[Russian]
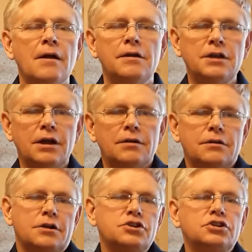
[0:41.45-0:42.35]
Я,
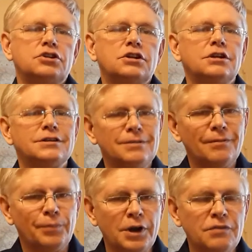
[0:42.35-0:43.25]
конечно же,
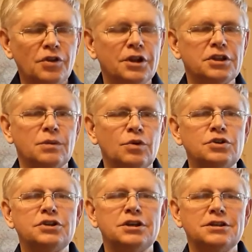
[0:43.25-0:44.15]
проявил к этому
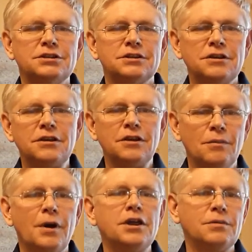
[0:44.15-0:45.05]
интерес, и
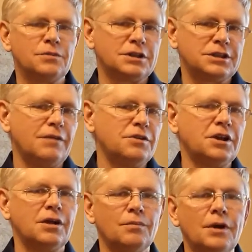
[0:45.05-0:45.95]
моим
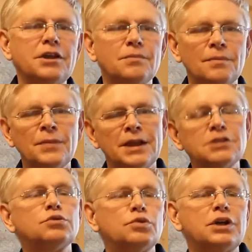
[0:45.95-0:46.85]
наставником, моим
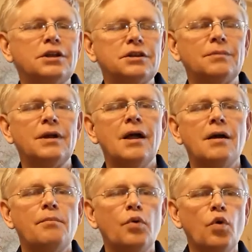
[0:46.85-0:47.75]
консультантом
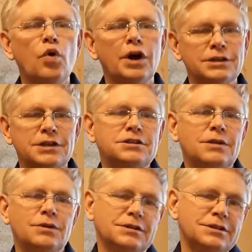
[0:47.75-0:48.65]
по этой
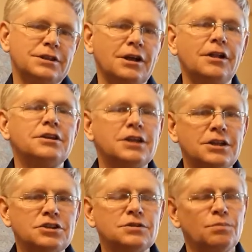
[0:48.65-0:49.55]
теме стал
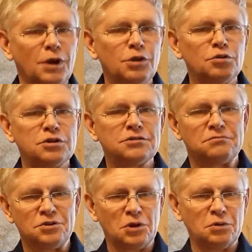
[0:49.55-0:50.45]
Янис Балудис.
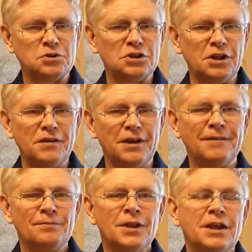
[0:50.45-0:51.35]
Вот такой
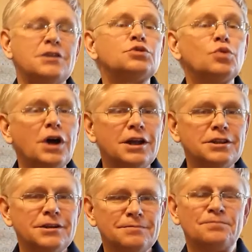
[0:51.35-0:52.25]
человек из
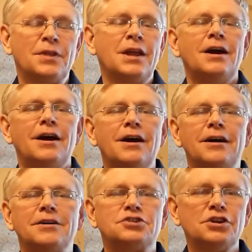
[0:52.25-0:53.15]
Уганды,
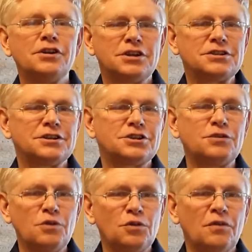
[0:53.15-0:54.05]
а, человек
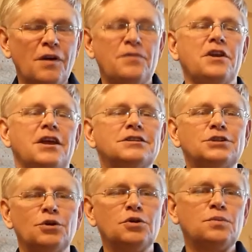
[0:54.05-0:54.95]
живет в Африке, а
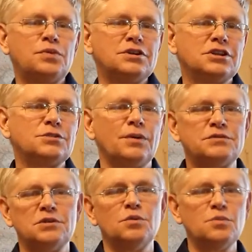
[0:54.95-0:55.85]
строит бизнес по
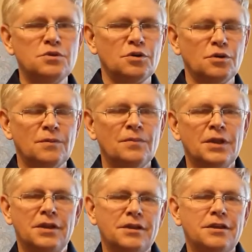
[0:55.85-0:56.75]
всему миру.
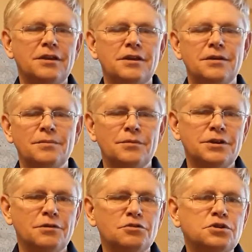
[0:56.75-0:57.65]
И
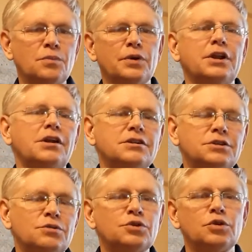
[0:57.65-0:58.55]
мне очень понравилось
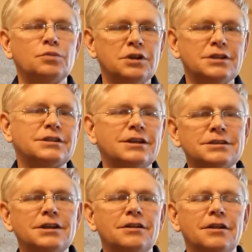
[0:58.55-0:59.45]
то, что мне
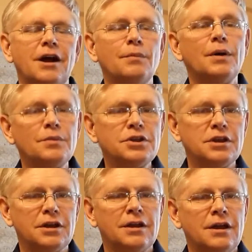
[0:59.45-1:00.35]
рассказал обо
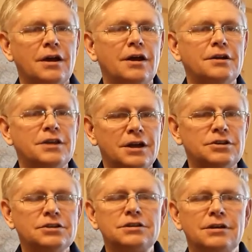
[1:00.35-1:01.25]
мне а,
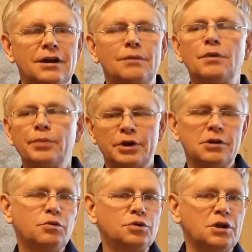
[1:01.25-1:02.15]
Янис. А, мы
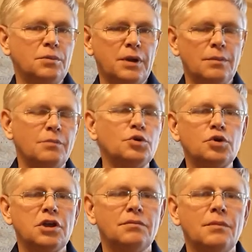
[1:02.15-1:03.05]
проработали прямо
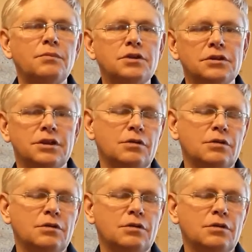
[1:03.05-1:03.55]
многие моменты.